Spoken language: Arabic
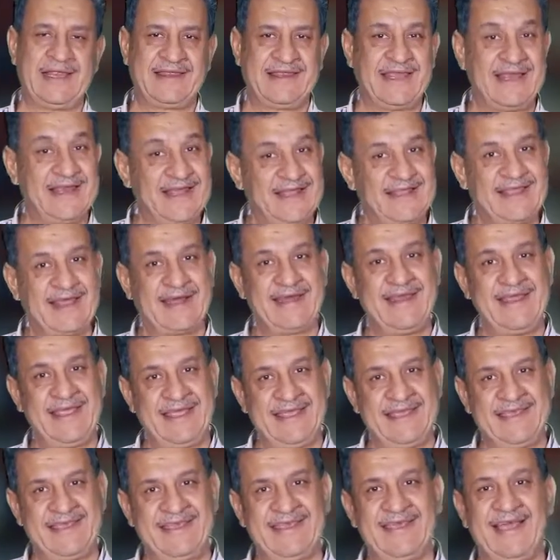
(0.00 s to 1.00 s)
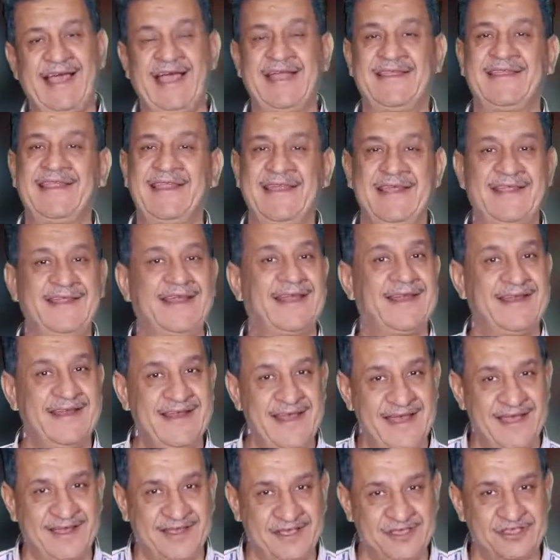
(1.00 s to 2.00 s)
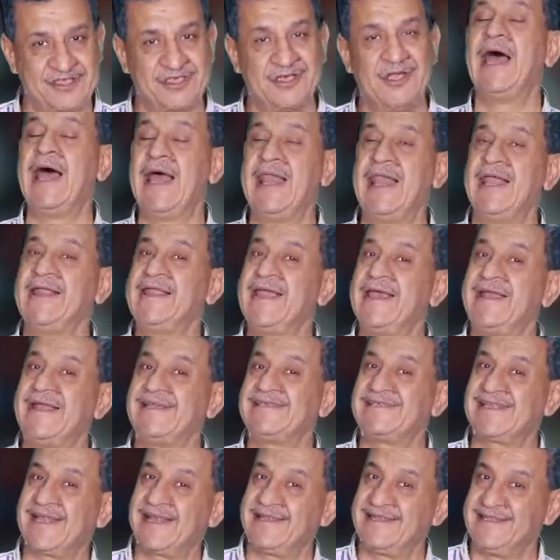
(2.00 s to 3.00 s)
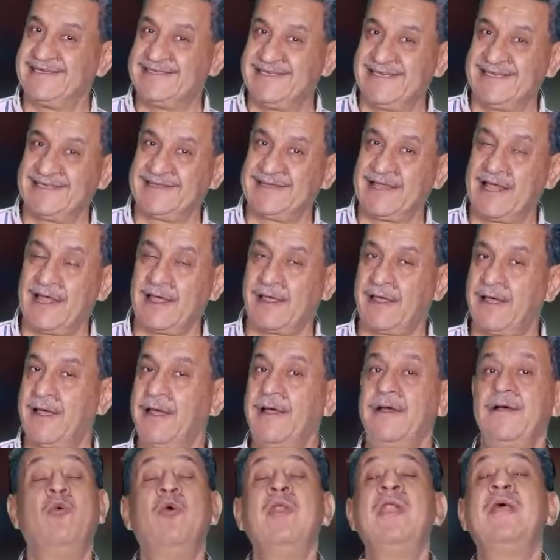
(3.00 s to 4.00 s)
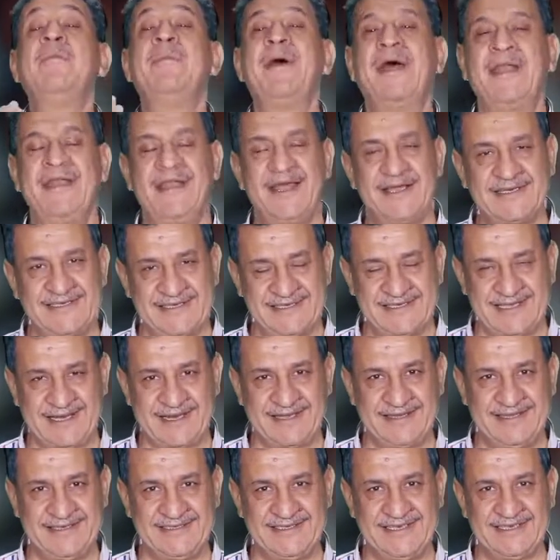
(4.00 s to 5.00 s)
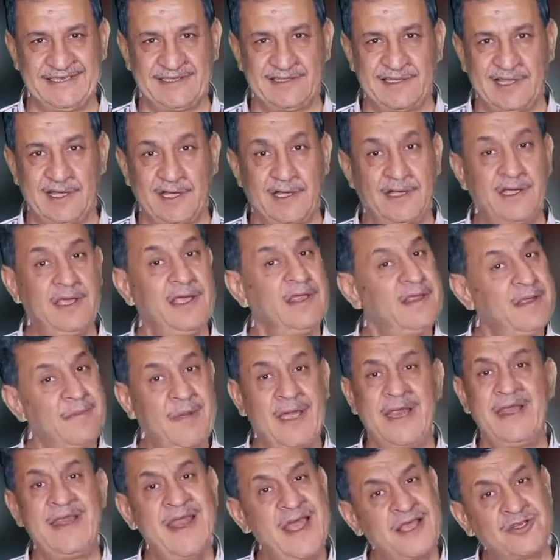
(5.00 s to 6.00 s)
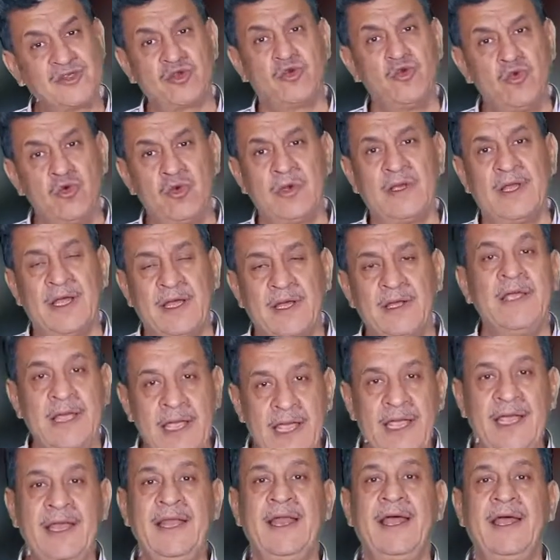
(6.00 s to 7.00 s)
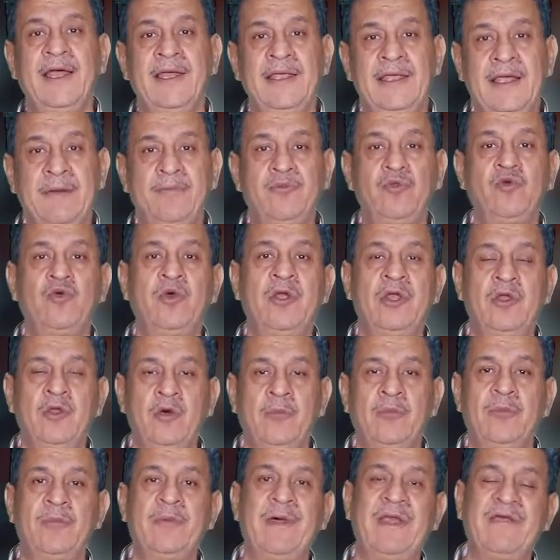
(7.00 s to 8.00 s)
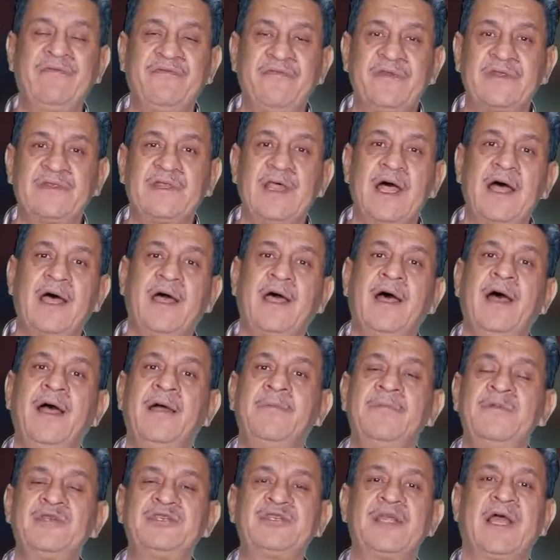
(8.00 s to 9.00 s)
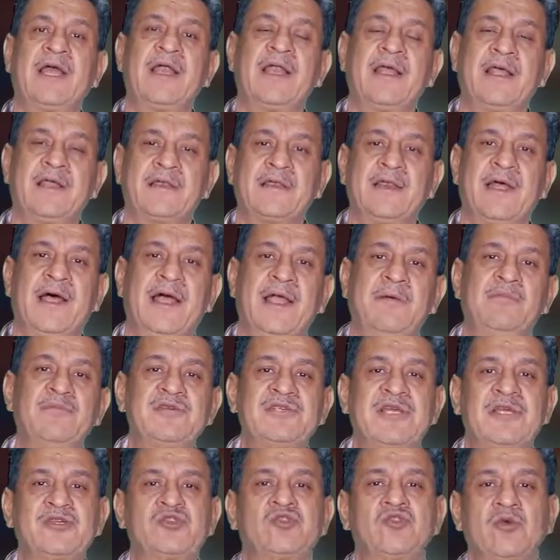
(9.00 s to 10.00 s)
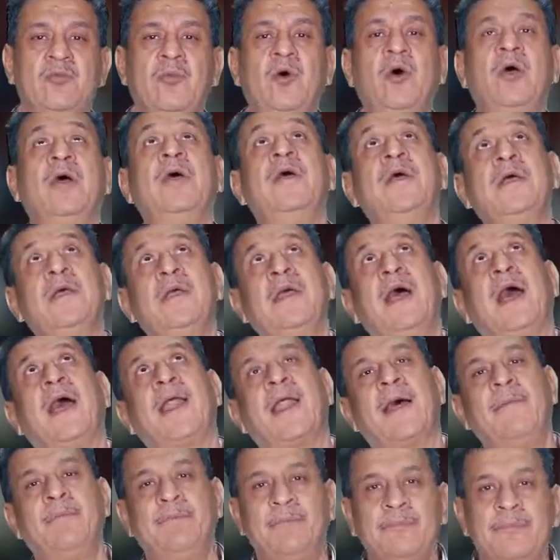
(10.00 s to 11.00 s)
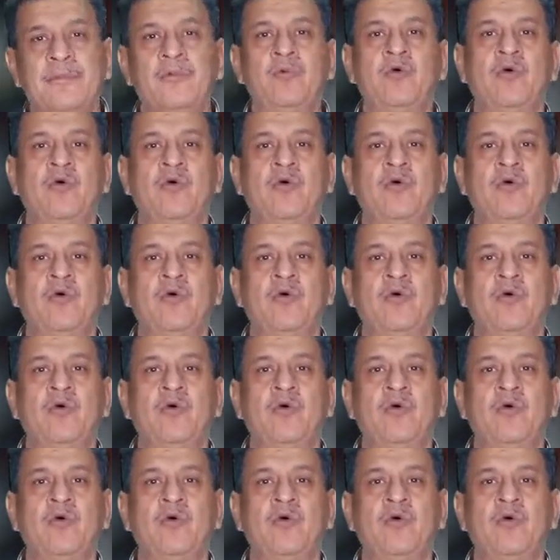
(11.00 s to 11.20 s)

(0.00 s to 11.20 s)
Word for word: حتى نقدر نحكي حتى نقدر نناقش هل لدينا استراتيجية طاقة ولا ما عندناش استراتيجية طاقة إذا ما عندناش قولوا لنا إحنا يبدو أنه بملف الطاقة بنشتغل قطاعي بنصحى الصبح يا رب